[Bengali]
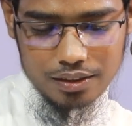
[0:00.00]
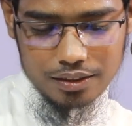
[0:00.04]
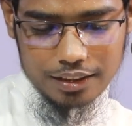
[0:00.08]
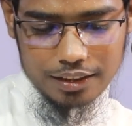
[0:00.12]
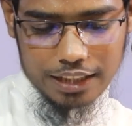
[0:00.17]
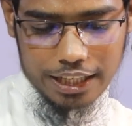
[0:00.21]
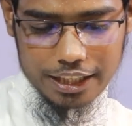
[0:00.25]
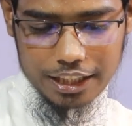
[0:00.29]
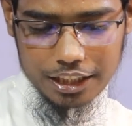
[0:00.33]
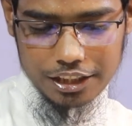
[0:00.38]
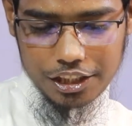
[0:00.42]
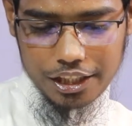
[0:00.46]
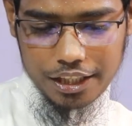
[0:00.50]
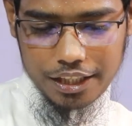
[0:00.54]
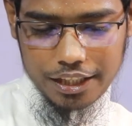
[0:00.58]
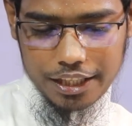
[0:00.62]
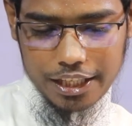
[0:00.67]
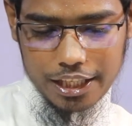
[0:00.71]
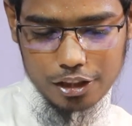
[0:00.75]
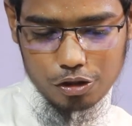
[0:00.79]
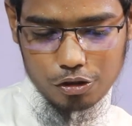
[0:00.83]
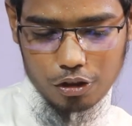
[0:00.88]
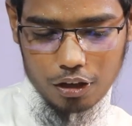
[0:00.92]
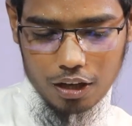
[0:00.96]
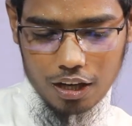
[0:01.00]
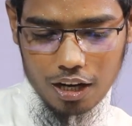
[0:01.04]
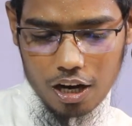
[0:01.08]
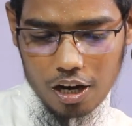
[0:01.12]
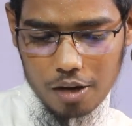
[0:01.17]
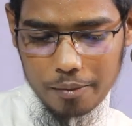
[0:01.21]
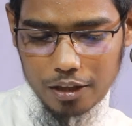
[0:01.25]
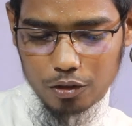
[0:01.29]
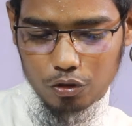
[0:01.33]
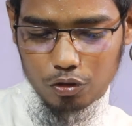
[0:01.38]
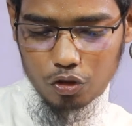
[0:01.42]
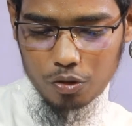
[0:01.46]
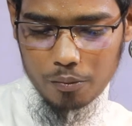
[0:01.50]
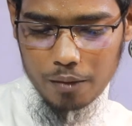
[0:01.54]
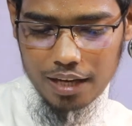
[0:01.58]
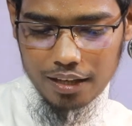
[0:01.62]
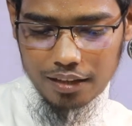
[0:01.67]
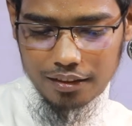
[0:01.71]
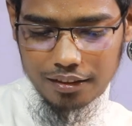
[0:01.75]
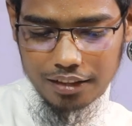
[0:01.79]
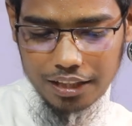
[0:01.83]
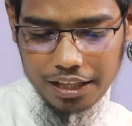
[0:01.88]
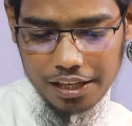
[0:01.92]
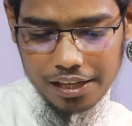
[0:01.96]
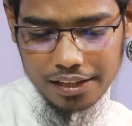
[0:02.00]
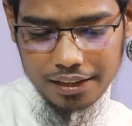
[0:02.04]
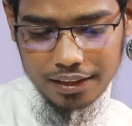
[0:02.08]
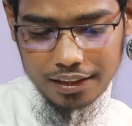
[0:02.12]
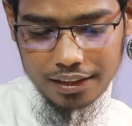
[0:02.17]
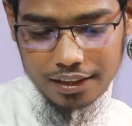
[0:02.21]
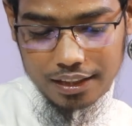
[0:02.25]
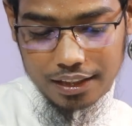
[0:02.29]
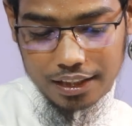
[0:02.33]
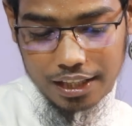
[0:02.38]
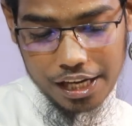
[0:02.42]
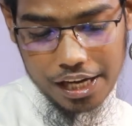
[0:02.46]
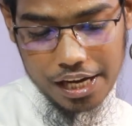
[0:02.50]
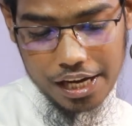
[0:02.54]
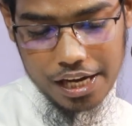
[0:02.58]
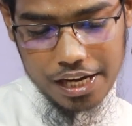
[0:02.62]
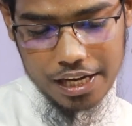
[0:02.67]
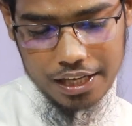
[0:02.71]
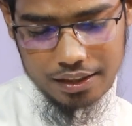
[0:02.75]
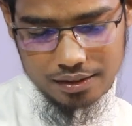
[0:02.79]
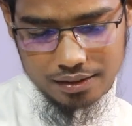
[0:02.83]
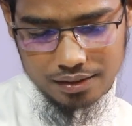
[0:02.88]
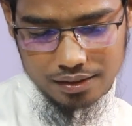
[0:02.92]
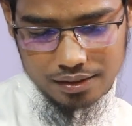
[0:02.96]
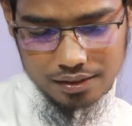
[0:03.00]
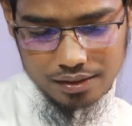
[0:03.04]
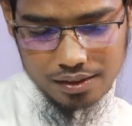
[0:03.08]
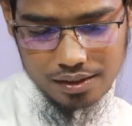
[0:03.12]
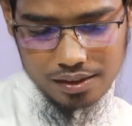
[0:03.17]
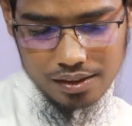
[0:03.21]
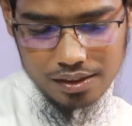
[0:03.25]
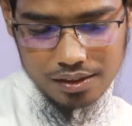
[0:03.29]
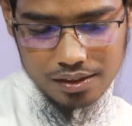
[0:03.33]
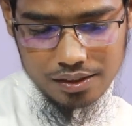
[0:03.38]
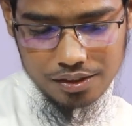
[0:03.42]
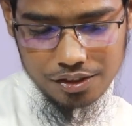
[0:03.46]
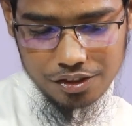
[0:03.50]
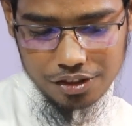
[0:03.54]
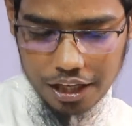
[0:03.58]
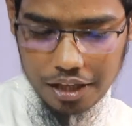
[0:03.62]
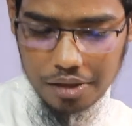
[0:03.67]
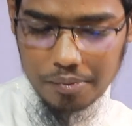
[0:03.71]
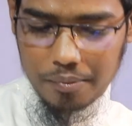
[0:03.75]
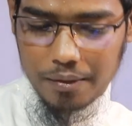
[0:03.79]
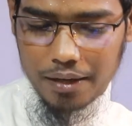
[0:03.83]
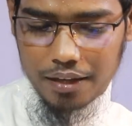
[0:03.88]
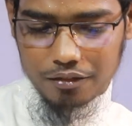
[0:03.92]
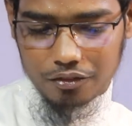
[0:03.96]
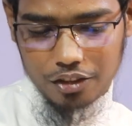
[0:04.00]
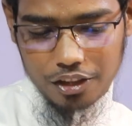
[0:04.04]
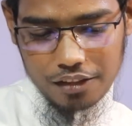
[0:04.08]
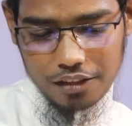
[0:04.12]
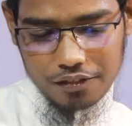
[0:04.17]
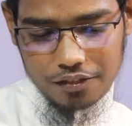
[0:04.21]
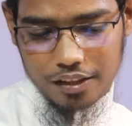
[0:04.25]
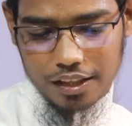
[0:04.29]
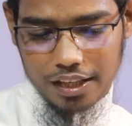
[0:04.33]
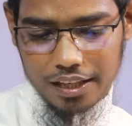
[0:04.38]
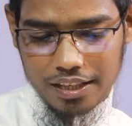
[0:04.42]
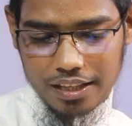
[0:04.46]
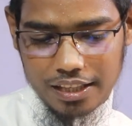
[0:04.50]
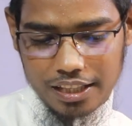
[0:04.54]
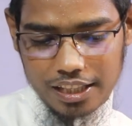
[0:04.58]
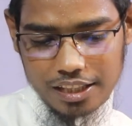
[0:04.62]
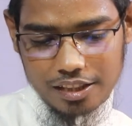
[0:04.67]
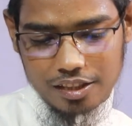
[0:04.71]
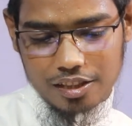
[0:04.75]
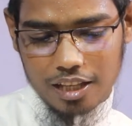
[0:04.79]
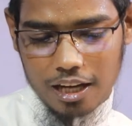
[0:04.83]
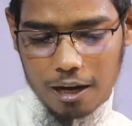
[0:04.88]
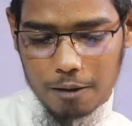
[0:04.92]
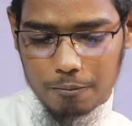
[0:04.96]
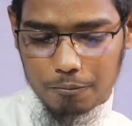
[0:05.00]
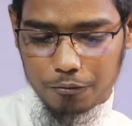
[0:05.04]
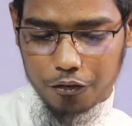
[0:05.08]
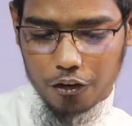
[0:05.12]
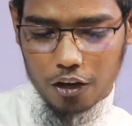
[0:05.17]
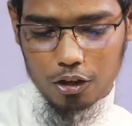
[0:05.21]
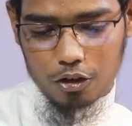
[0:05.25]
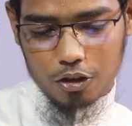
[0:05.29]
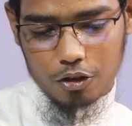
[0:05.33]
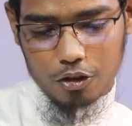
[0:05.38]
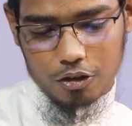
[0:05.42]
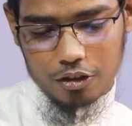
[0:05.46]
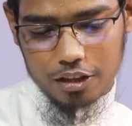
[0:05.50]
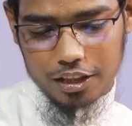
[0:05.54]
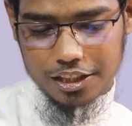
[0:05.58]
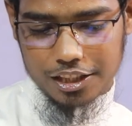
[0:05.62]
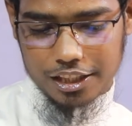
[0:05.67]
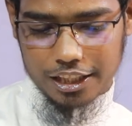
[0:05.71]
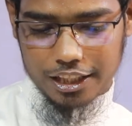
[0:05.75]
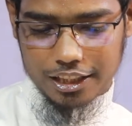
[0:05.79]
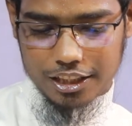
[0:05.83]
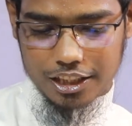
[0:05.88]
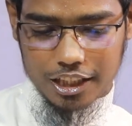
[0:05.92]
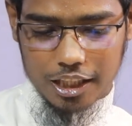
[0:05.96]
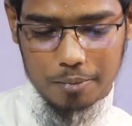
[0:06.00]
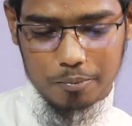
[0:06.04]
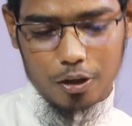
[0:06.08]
তাকে জিজ্ঞেস করা হবে তোমার দিন কি যেই ব্যক্তি দিন ইসলাম ফলো করেছে সে